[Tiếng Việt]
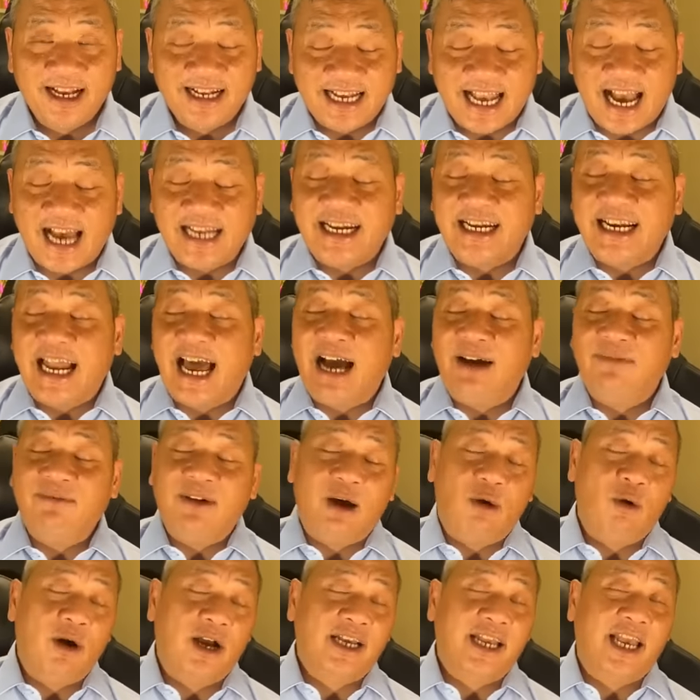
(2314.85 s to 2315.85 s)
Canada
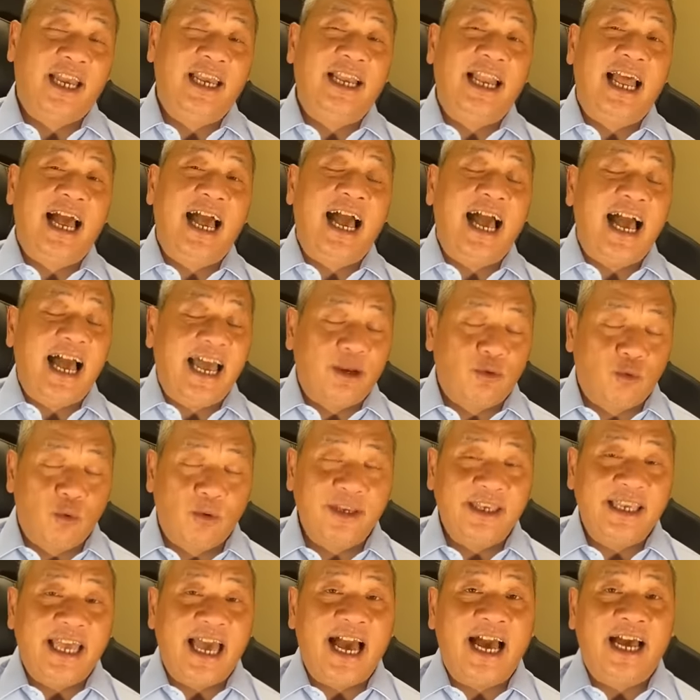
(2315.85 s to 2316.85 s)
và Hoa Kỳ là hai
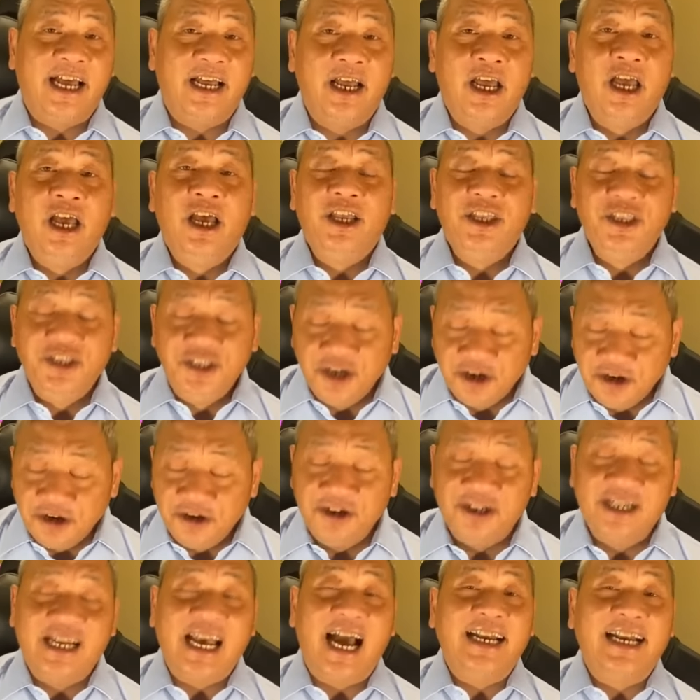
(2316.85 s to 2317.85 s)
quốc gia
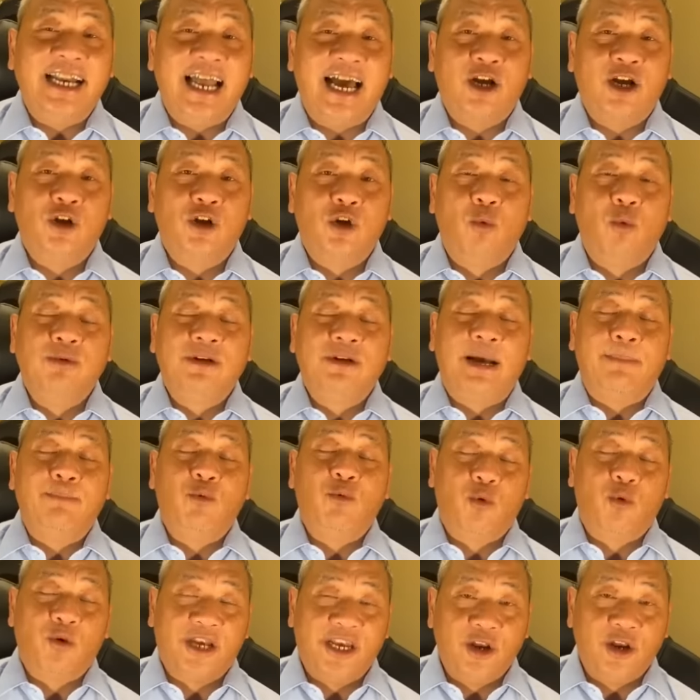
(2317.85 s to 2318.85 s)
dư khả năng cung cấp
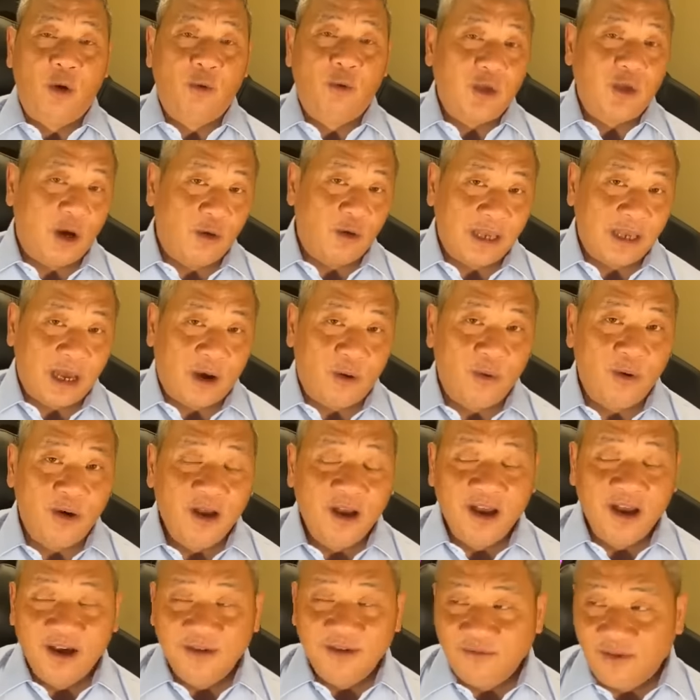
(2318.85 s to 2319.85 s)
nguồn khí đốt cho Âu Châu.
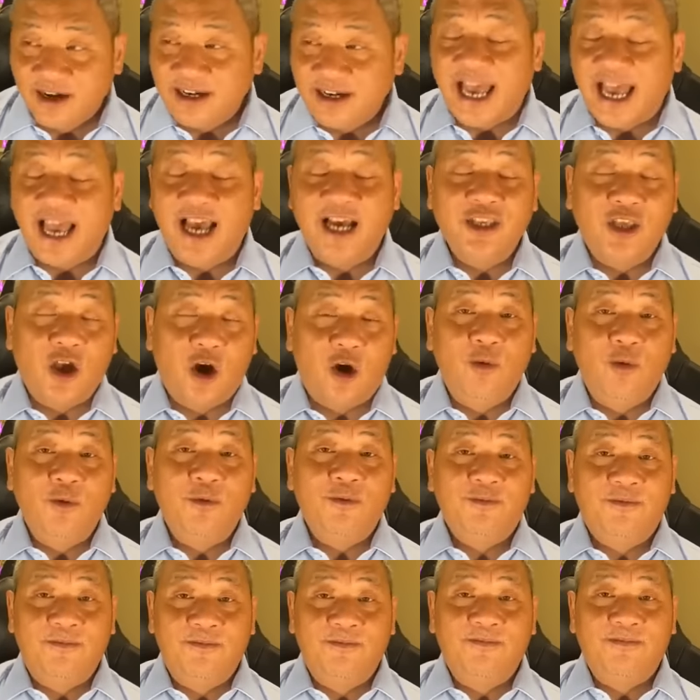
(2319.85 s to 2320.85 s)
Vấn đề ở chỗ
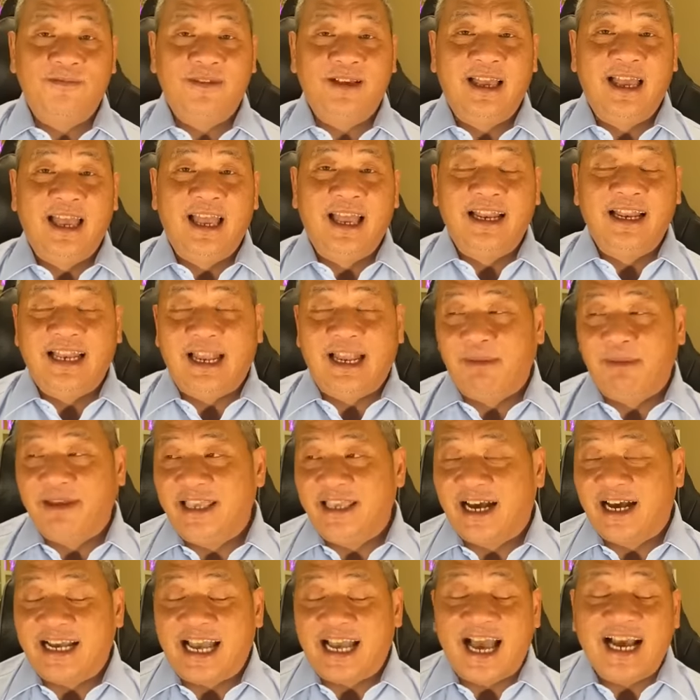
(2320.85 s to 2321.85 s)
là bây
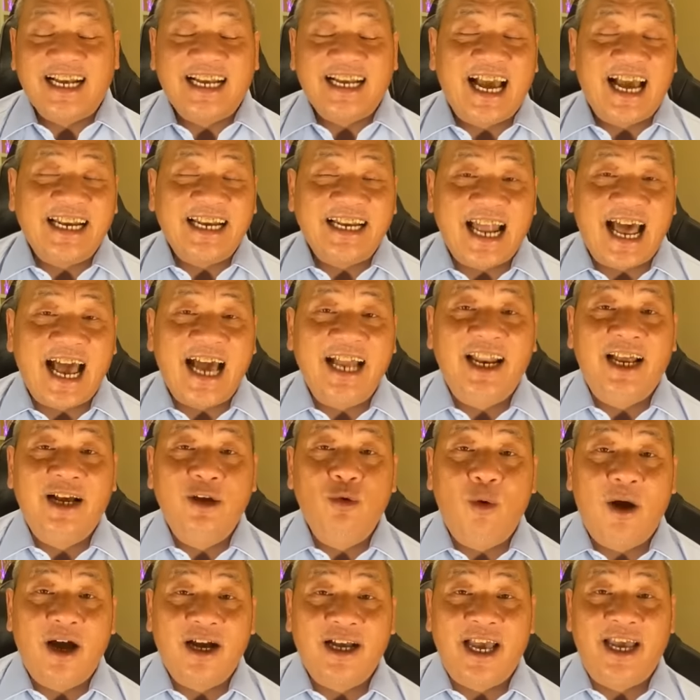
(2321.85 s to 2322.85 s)
giờ cả Canada
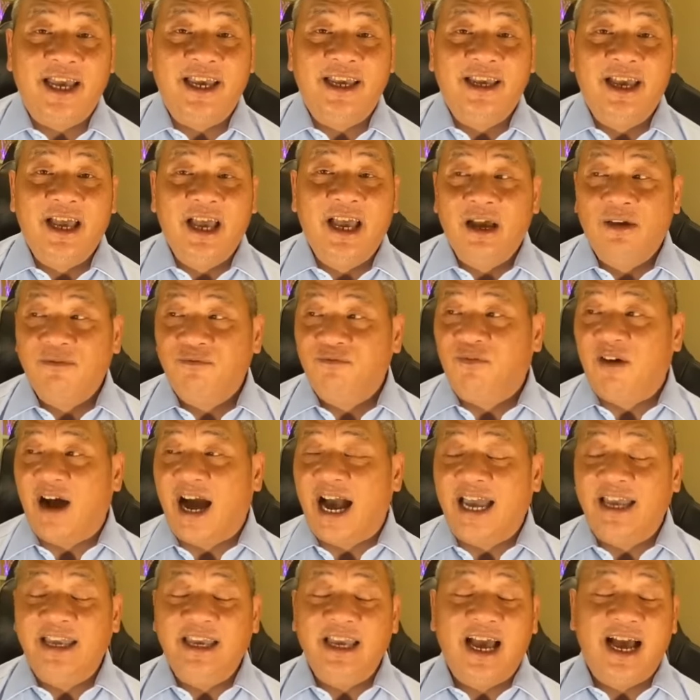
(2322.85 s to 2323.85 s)
lẫn Hoa Kỳ
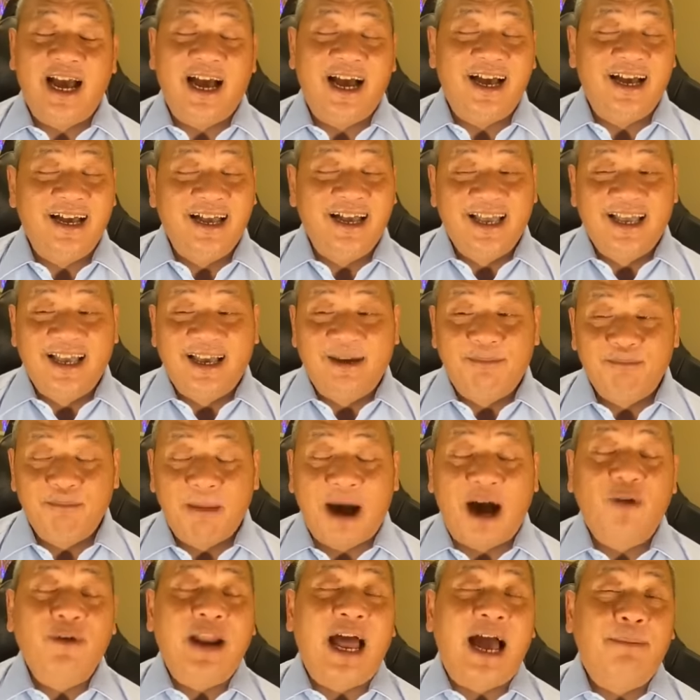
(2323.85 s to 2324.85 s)
phải à,
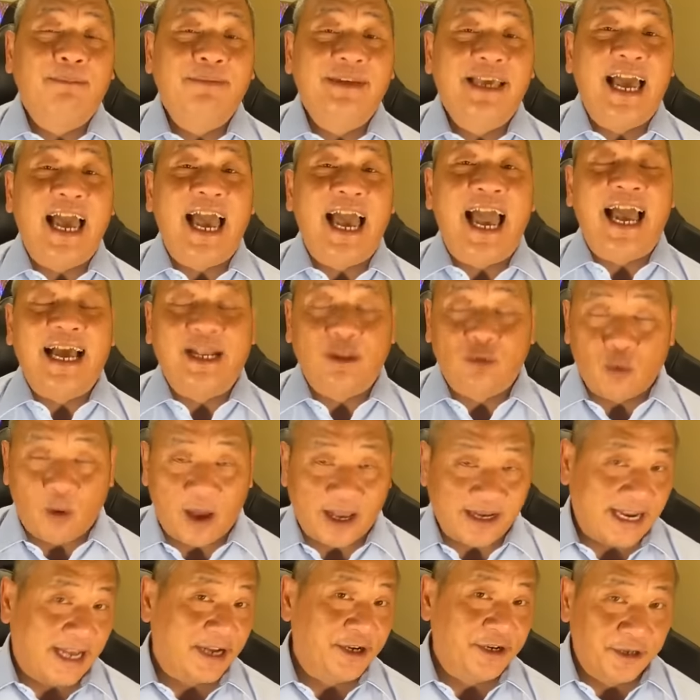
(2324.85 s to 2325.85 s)
bảo đảm cái an
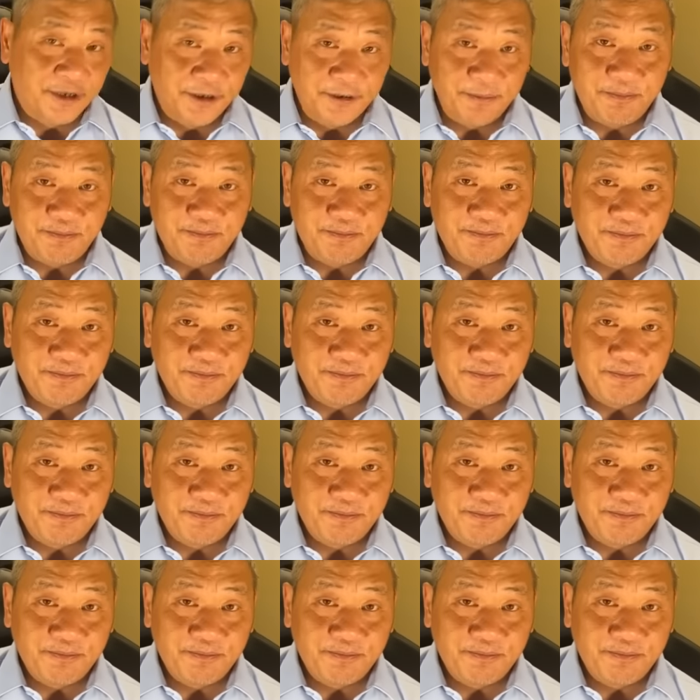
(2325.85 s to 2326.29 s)
toàn năng lượng.